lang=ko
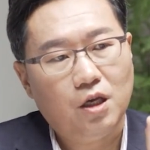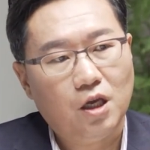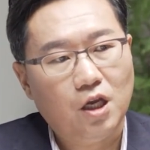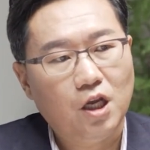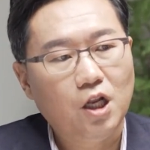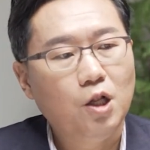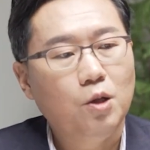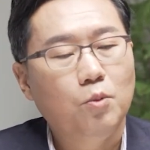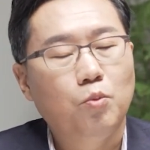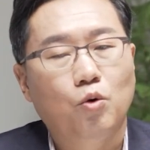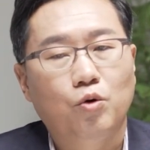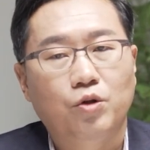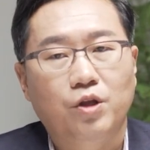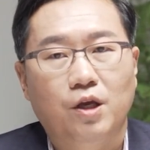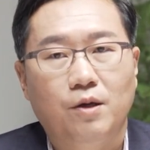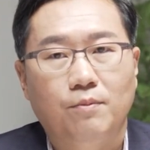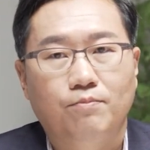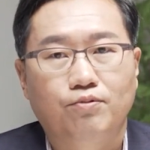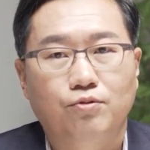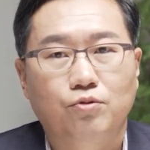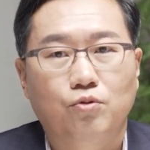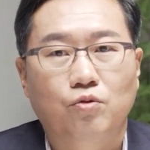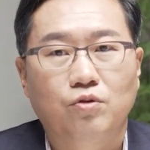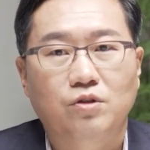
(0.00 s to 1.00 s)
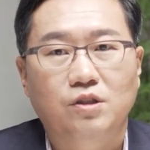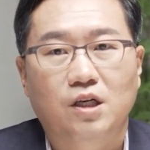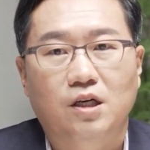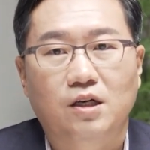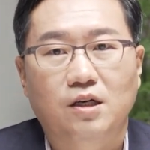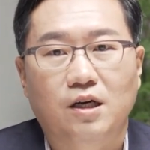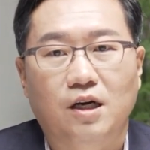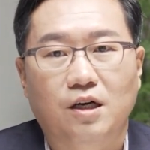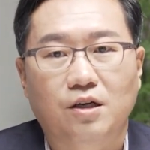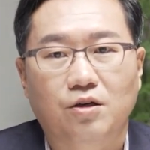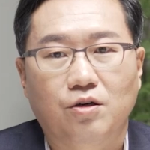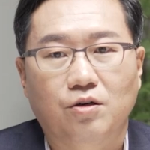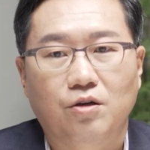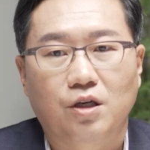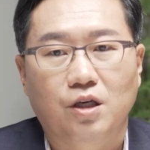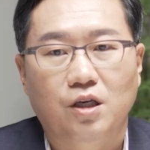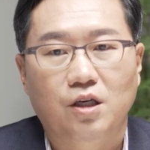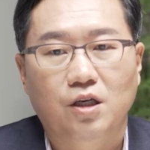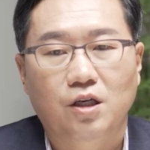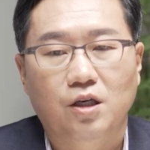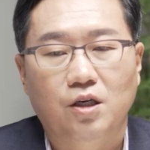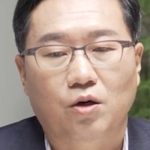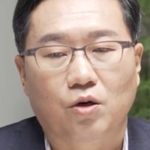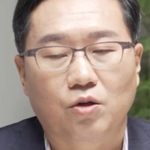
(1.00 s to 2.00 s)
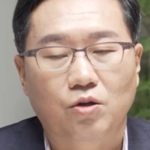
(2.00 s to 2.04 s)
일본의 부동산 가격이